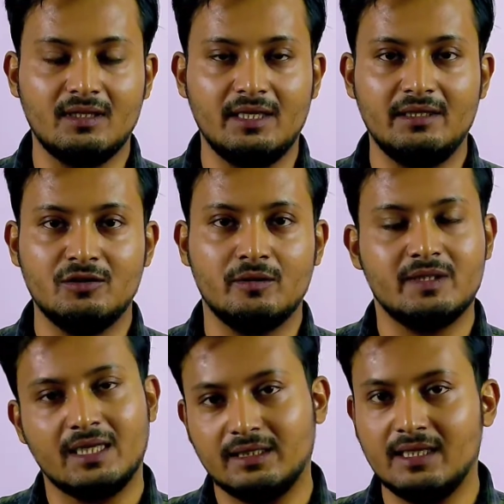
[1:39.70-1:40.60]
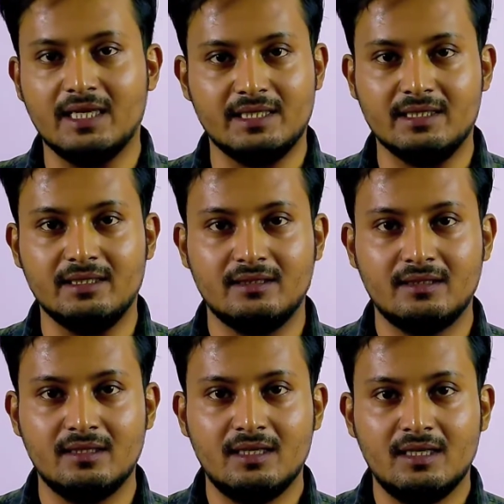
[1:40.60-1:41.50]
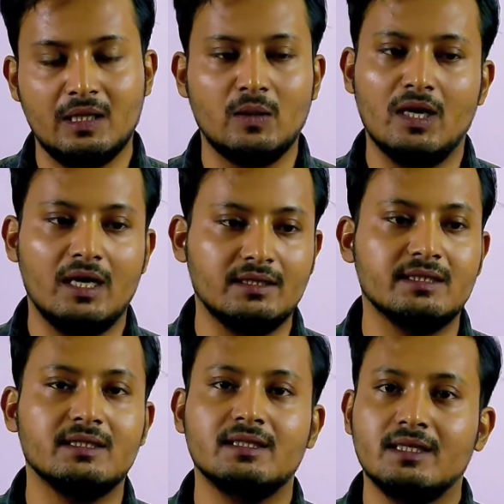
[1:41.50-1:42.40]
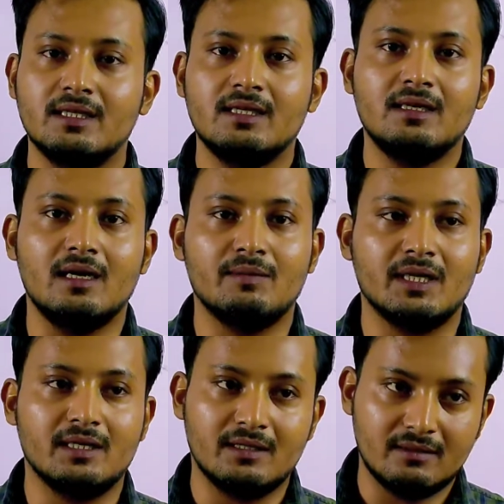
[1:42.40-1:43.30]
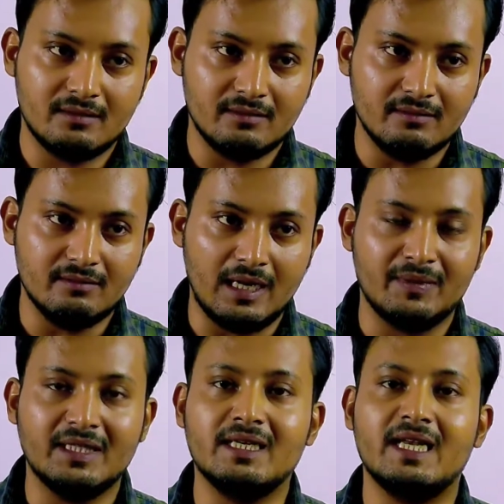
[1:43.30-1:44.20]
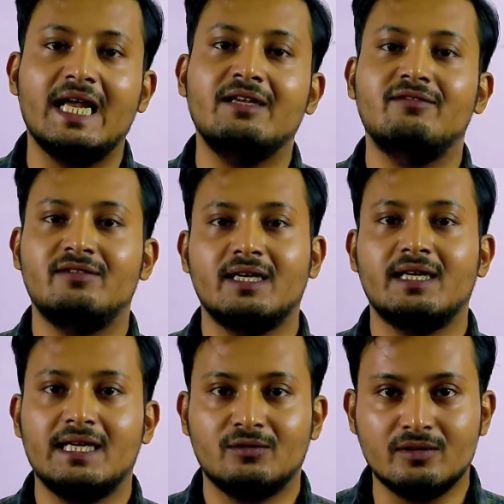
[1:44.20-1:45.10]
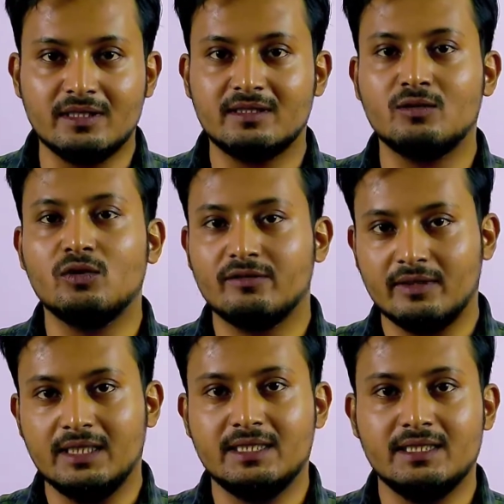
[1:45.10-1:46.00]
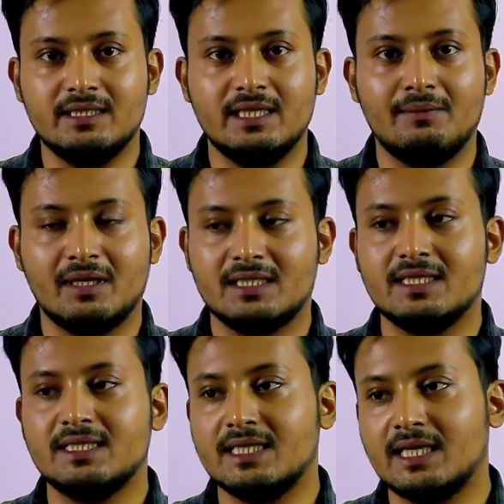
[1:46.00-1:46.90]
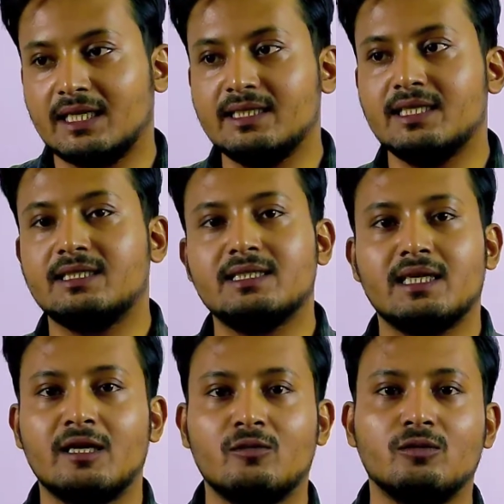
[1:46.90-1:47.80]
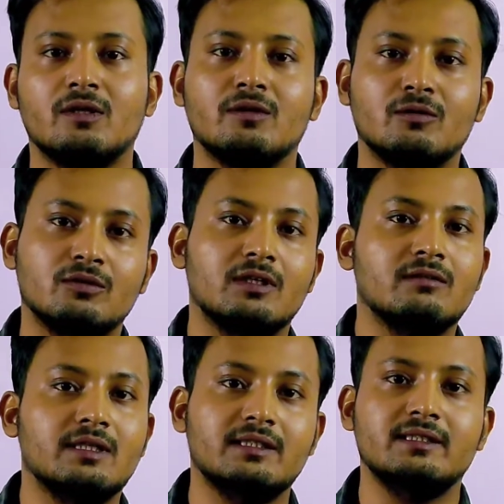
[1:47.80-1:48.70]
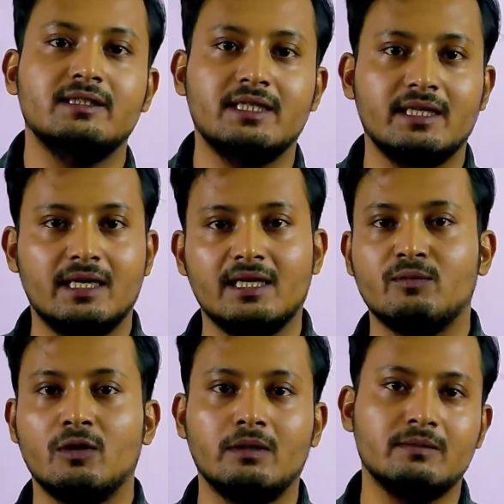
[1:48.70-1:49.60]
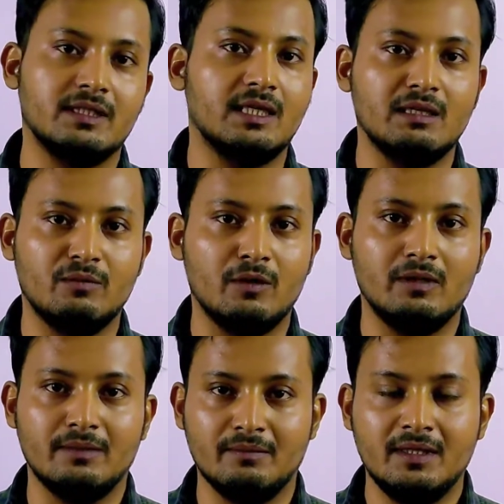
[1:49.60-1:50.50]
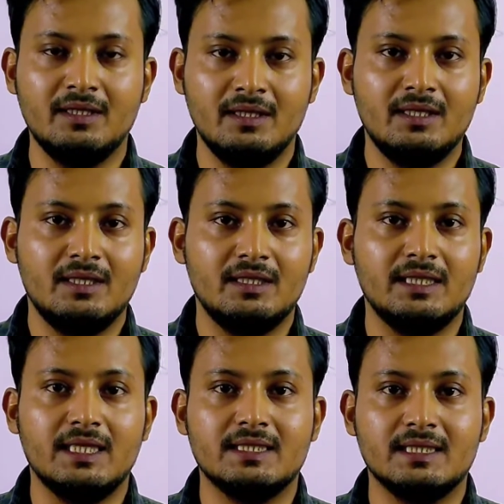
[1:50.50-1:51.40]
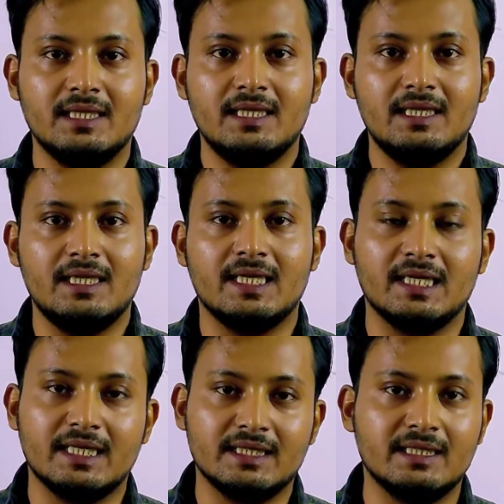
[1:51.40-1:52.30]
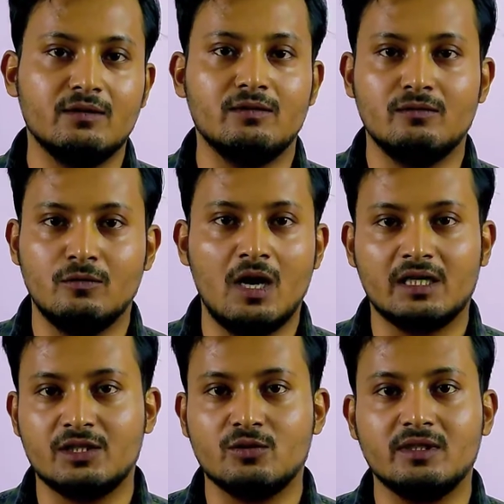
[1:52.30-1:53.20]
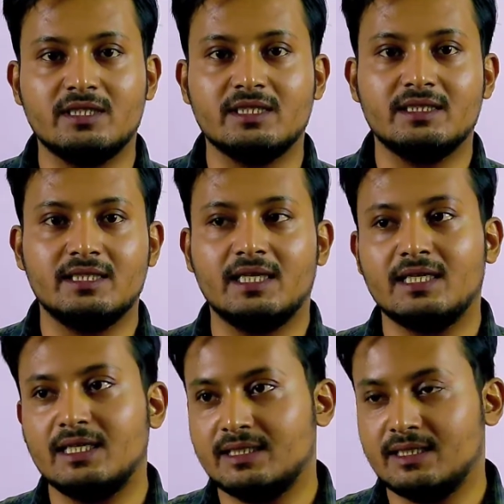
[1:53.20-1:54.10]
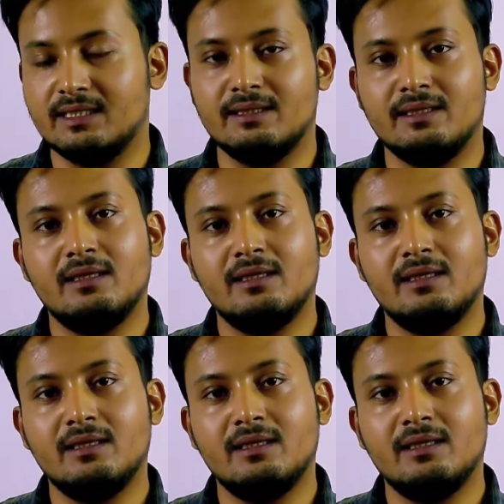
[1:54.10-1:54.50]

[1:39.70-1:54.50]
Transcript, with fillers: রাইট সব জায়গাতেই আছে রিস্ক কেননা আজকে আমরা আমাদের লাইফটাকে এত রিস্ক করে ফেলেছি যে আমরা আজকে যেখানেই যাচ্ছি না কেন কোথাও না কোথাও দেখছি যে এখানে প্রবলেম সেখানে প্রবলেম ঠিক আছে এখানে আজকে ওয়ার চলছে সেখানে আজকে